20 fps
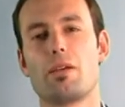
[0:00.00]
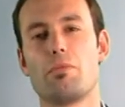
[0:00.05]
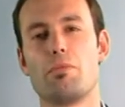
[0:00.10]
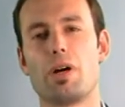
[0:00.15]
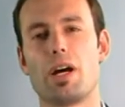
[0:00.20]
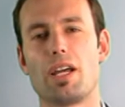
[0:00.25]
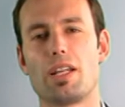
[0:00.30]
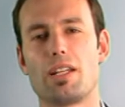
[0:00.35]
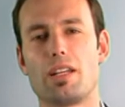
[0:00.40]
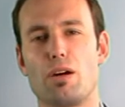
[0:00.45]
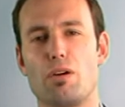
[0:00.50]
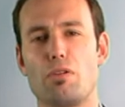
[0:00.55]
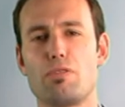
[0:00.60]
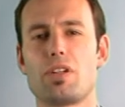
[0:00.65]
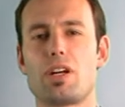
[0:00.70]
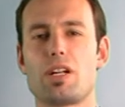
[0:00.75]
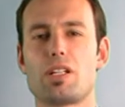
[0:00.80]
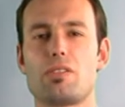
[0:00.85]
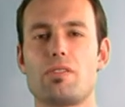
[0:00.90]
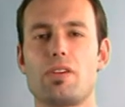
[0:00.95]
Im Bereich der
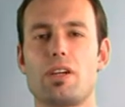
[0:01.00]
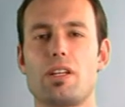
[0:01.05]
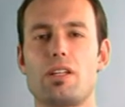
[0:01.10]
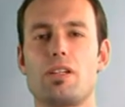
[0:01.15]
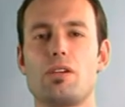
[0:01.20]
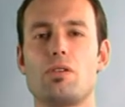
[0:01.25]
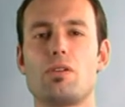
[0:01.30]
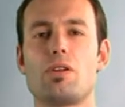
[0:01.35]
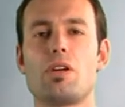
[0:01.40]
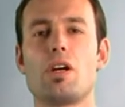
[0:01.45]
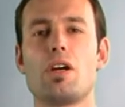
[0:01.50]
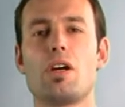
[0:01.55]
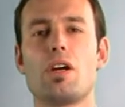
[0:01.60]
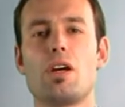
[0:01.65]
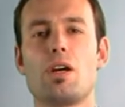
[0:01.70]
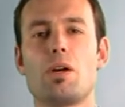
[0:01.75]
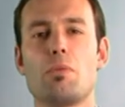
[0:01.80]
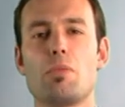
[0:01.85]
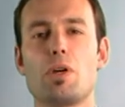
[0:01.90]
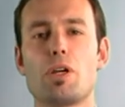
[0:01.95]
Auftragsfertigung
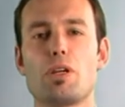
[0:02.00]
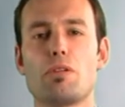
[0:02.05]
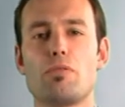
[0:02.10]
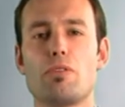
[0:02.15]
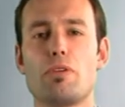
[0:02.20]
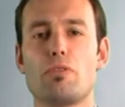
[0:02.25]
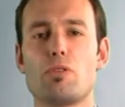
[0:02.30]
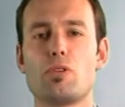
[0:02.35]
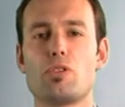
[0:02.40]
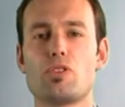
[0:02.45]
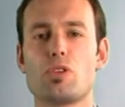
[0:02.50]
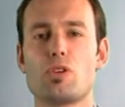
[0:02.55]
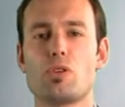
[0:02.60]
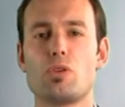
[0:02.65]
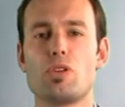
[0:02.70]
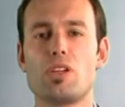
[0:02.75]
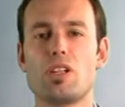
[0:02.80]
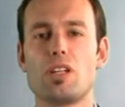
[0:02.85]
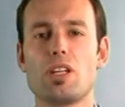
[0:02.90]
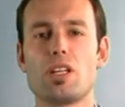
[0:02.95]
möchten wir für unsere
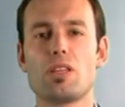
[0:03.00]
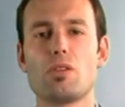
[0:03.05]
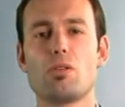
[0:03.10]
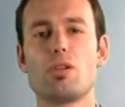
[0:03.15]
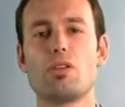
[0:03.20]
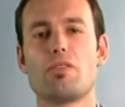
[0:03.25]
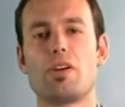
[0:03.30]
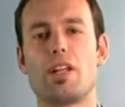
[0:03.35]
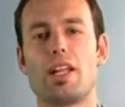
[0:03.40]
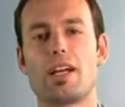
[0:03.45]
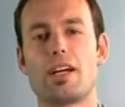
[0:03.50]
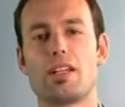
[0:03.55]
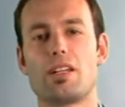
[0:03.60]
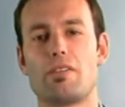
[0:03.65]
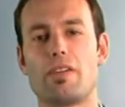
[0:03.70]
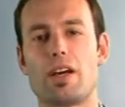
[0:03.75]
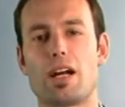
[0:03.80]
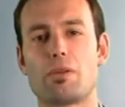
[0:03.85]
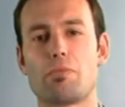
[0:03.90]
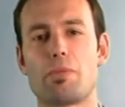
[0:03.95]
Kunden nicht nur die
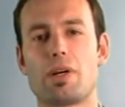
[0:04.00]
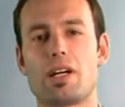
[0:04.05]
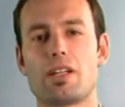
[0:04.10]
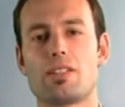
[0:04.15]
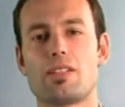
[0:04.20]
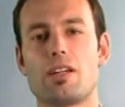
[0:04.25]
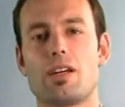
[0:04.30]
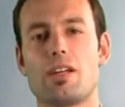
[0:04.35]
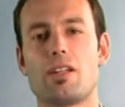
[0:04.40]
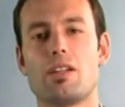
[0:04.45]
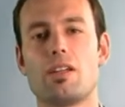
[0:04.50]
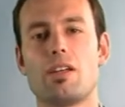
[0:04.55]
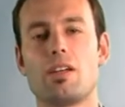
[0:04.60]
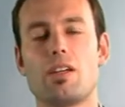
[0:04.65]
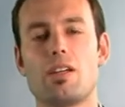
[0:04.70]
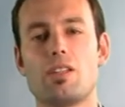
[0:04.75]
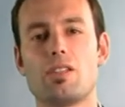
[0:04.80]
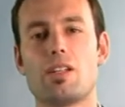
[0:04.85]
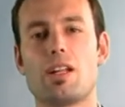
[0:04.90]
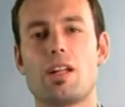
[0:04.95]
verlängerte Werkbank sein,
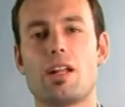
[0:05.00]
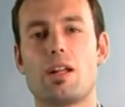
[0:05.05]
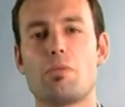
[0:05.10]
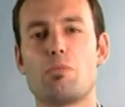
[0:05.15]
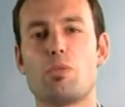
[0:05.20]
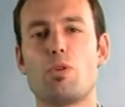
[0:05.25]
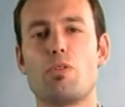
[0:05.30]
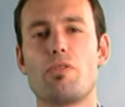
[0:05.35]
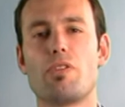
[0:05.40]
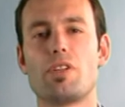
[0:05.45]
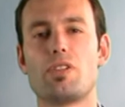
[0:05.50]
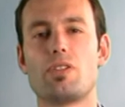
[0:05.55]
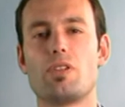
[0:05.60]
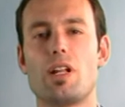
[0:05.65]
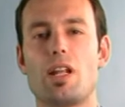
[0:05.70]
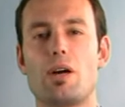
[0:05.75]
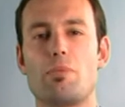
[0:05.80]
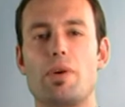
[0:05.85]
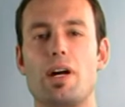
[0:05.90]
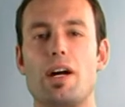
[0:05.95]
sondern ein
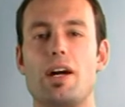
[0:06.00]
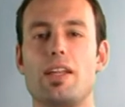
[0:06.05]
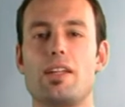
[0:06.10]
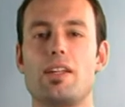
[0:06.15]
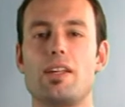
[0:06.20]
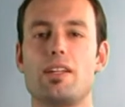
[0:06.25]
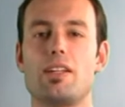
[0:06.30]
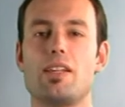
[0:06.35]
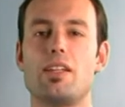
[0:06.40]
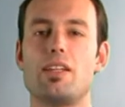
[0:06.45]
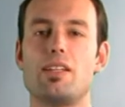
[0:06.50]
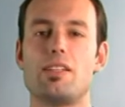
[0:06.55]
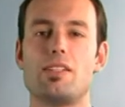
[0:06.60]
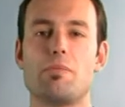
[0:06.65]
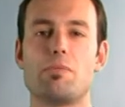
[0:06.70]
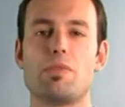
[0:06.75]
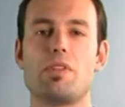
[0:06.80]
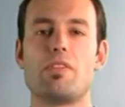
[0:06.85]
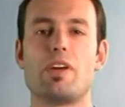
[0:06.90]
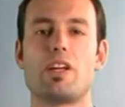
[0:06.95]
professioneller Partner, der die
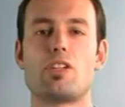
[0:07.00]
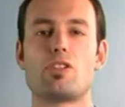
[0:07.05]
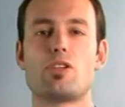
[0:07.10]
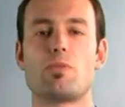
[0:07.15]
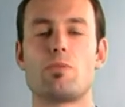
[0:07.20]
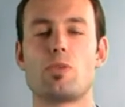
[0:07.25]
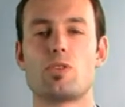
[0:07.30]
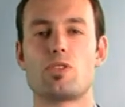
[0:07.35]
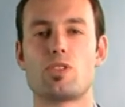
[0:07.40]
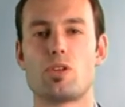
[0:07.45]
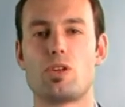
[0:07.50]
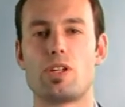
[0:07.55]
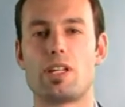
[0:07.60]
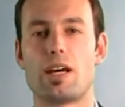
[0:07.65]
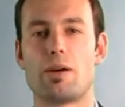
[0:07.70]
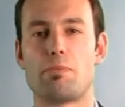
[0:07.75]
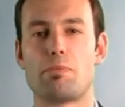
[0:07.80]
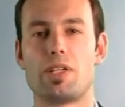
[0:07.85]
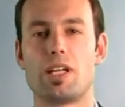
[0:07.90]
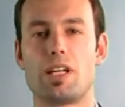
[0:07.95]
gesamte
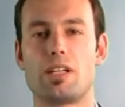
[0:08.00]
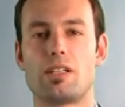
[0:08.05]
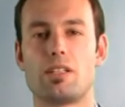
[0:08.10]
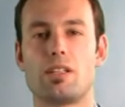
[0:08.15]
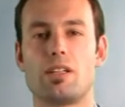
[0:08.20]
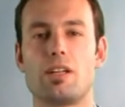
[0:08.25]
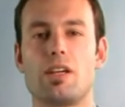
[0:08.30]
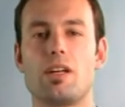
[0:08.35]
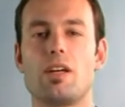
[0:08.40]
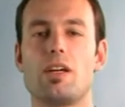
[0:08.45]
Wertschöpfungskette abdeckt.